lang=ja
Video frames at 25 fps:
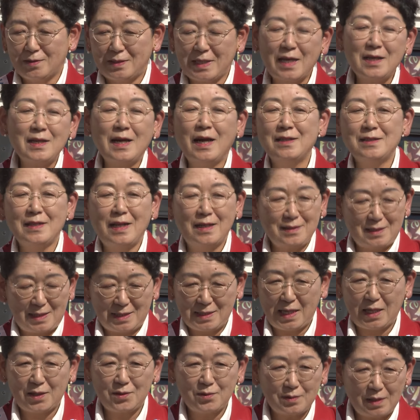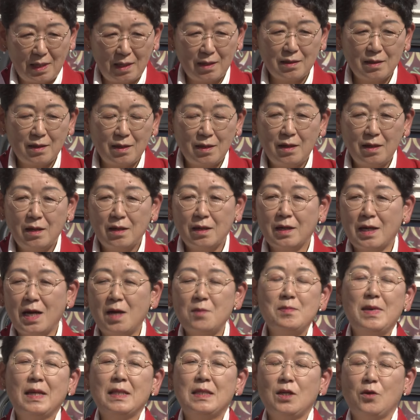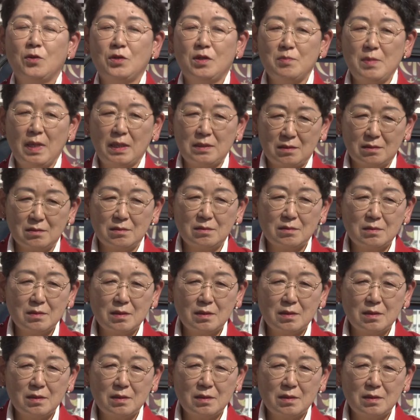前半なんですけどね、頑張っております。